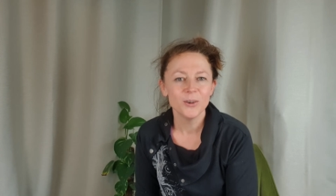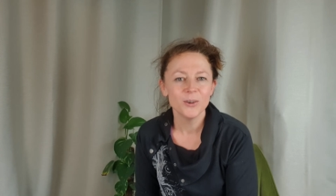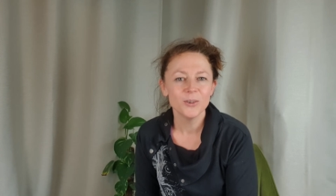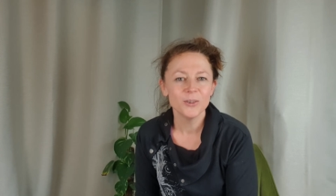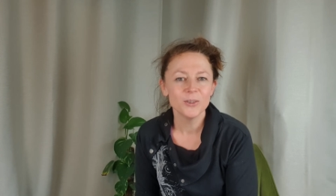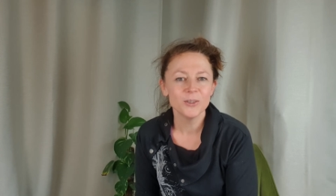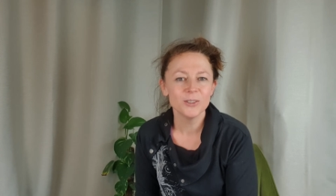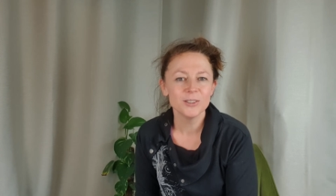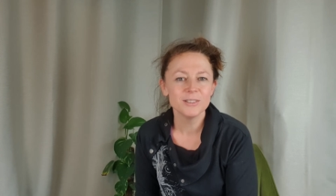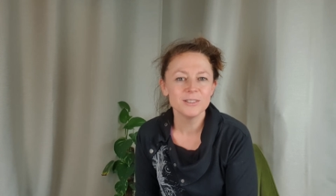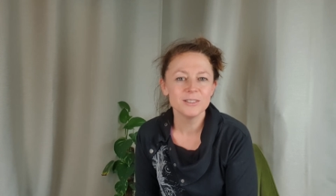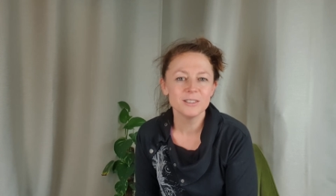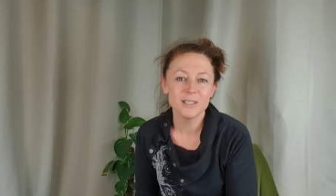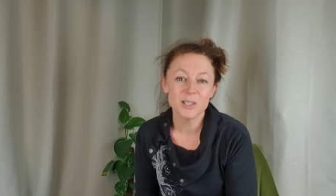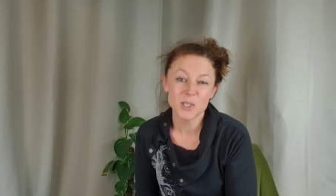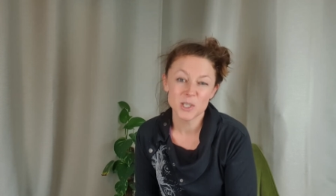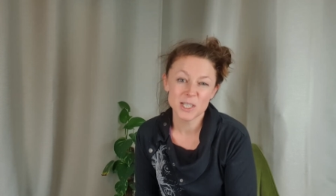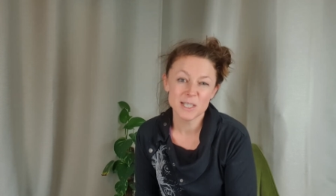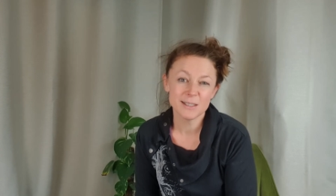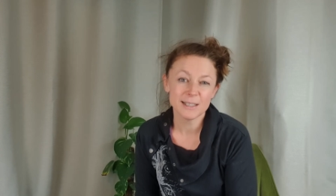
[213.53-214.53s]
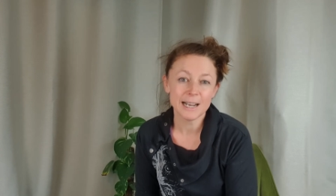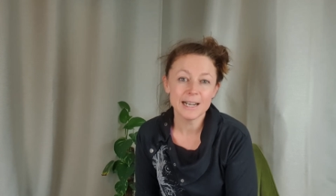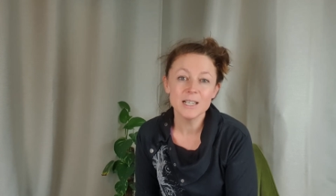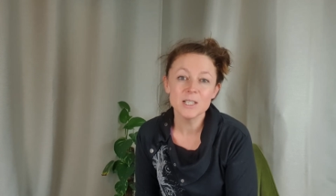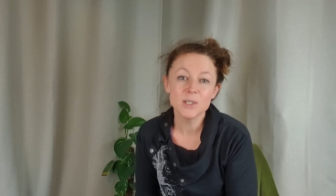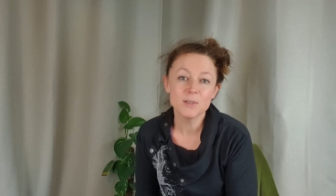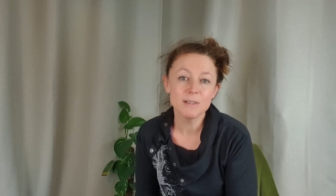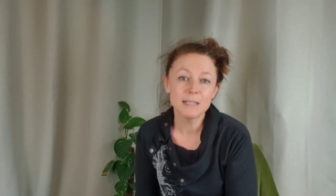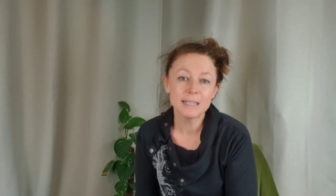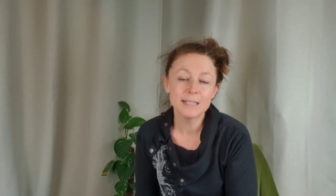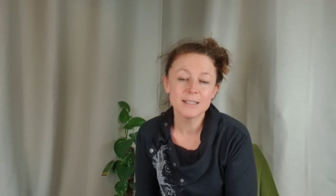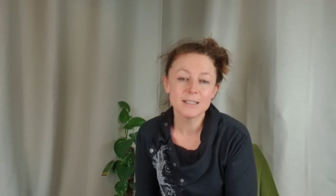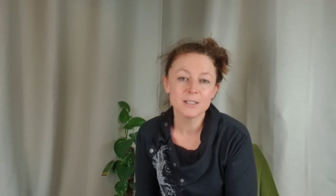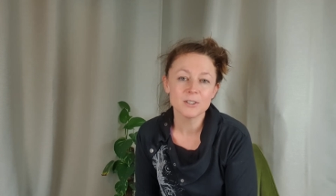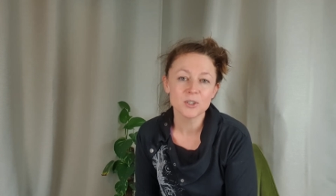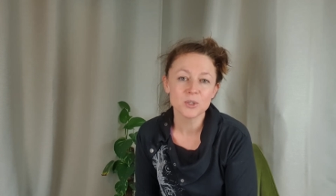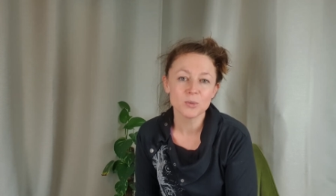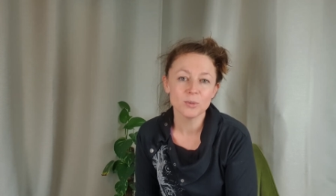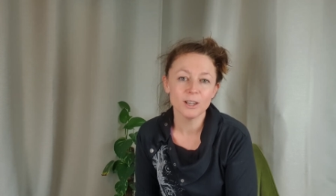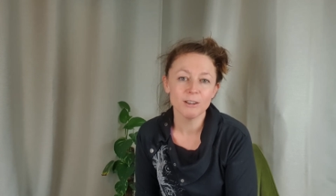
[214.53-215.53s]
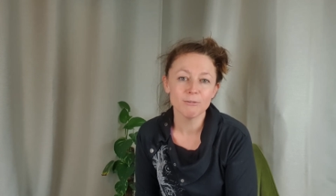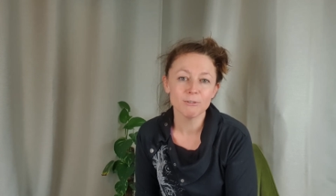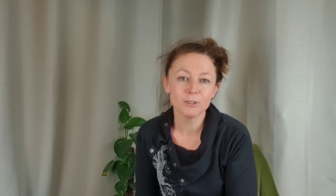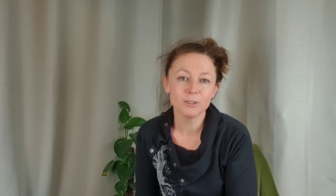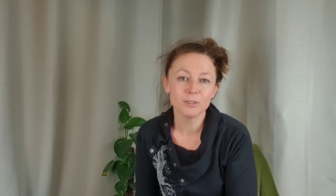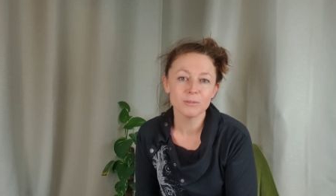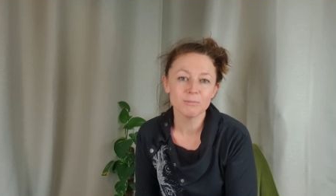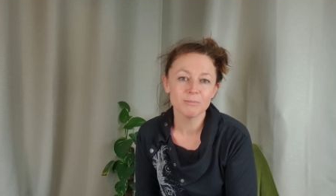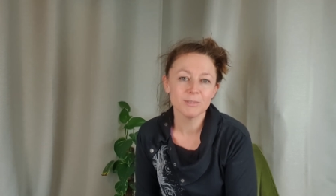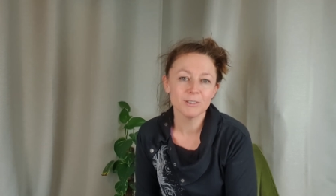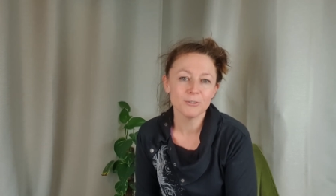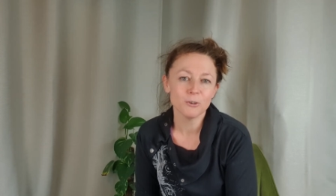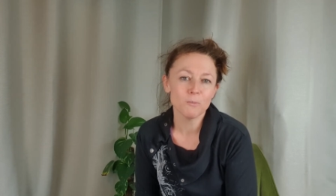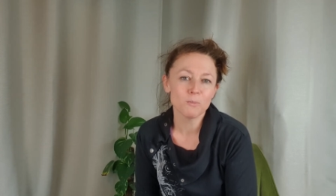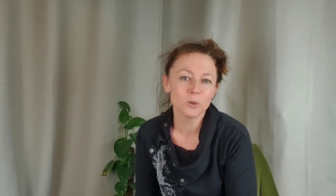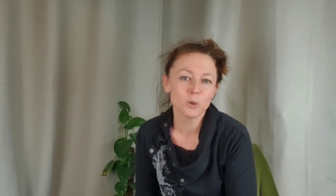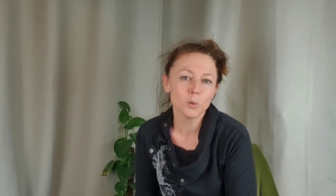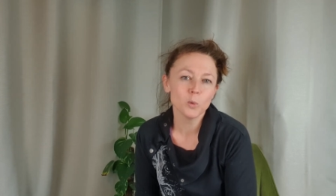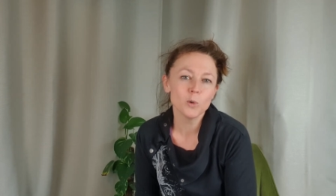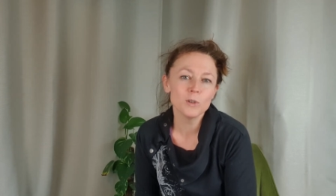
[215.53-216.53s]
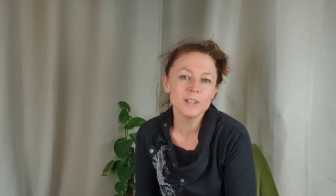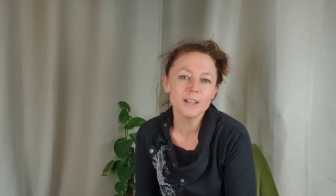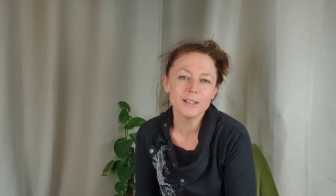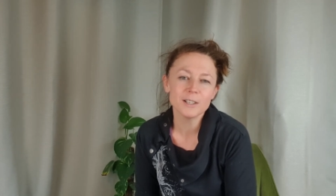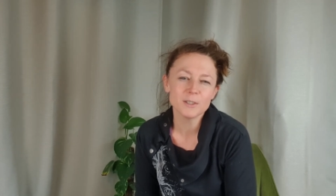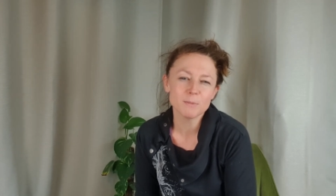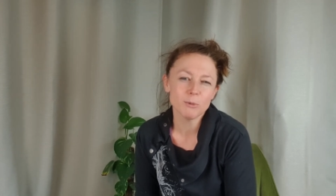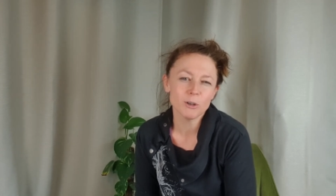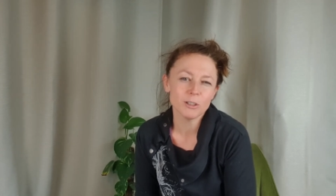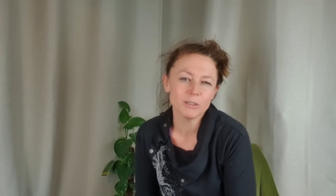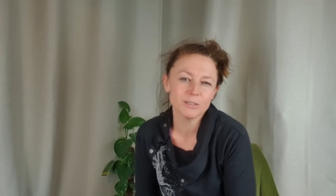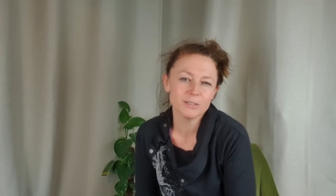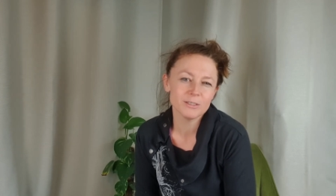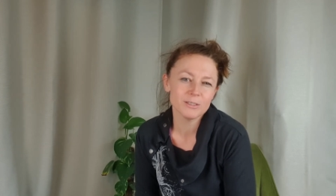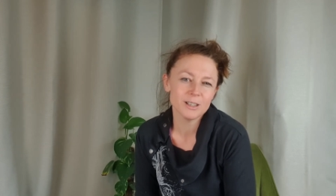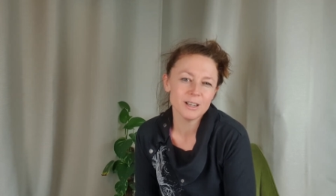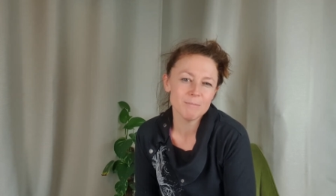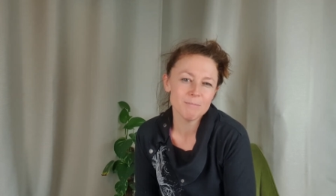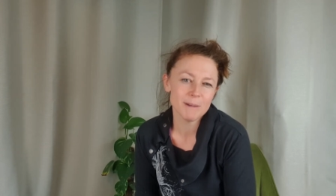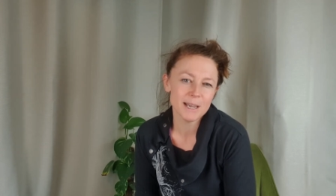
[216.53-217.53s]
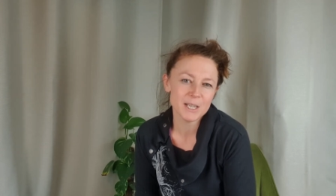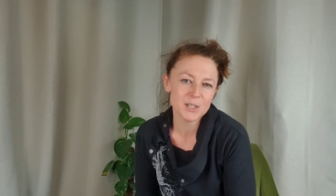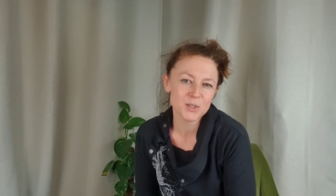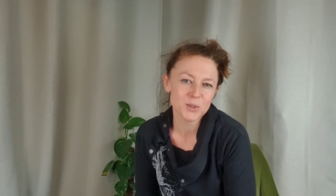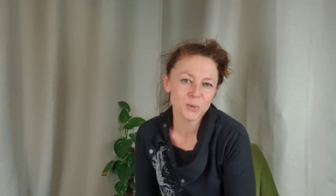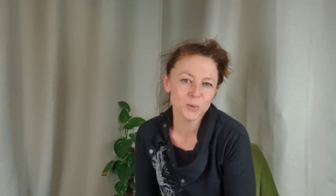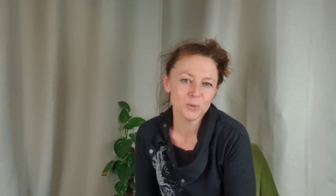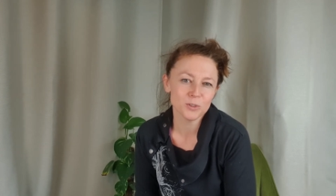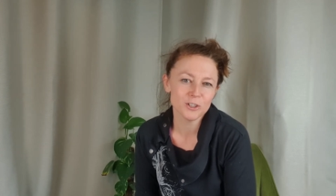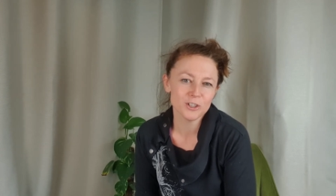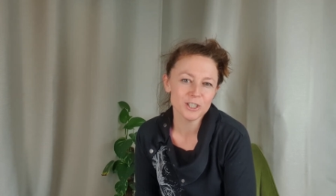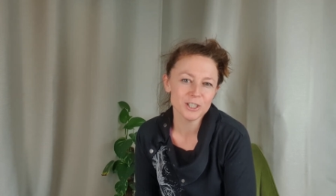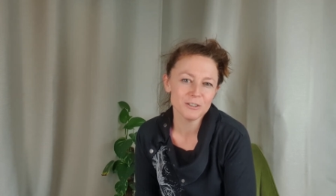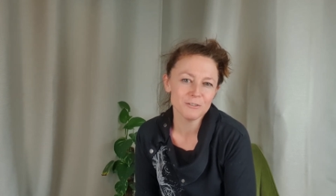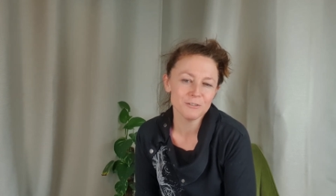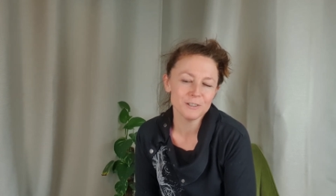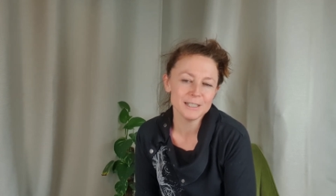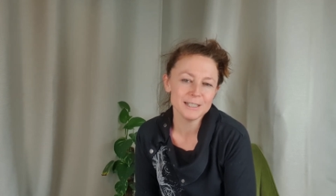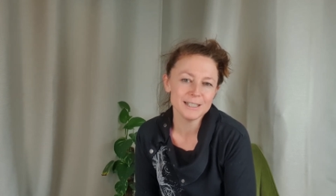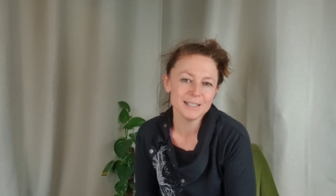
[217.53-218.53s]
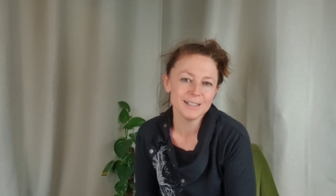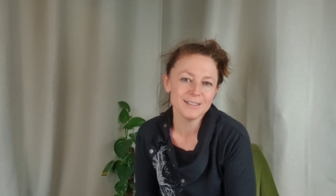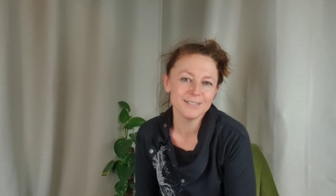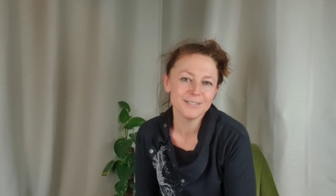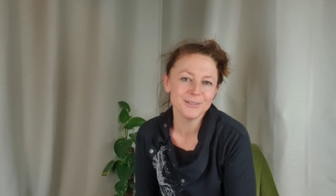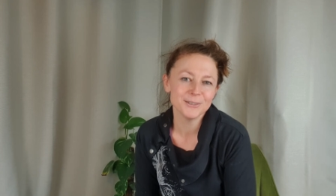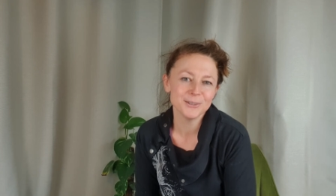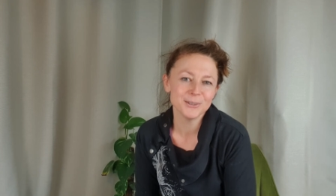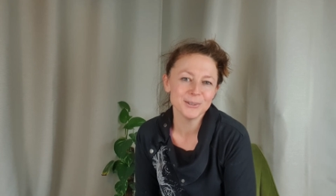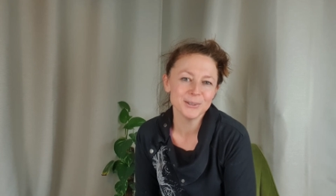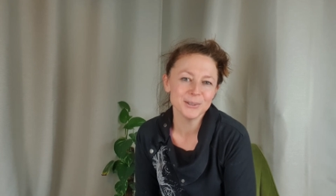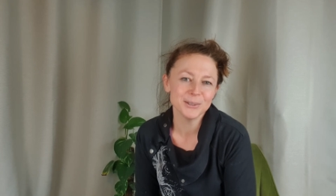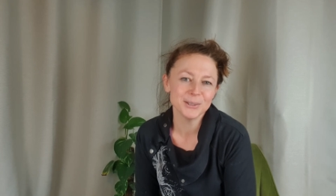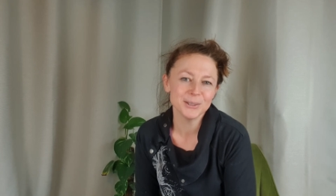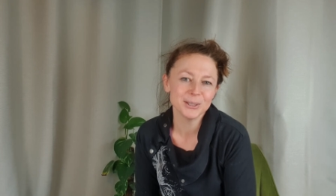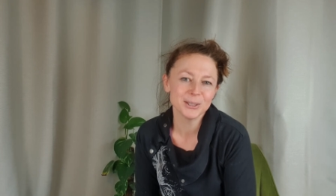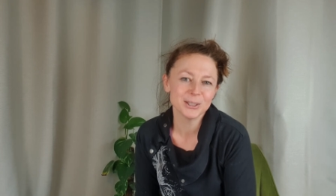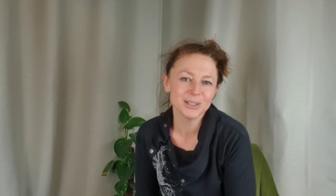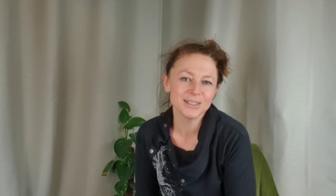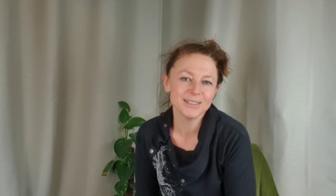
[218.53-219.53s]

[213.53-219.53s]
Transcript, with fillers: und das Zentrale ist wirklich, dass du einfach vom Ton her, das macht am meisten Unterschied, finde ich. Und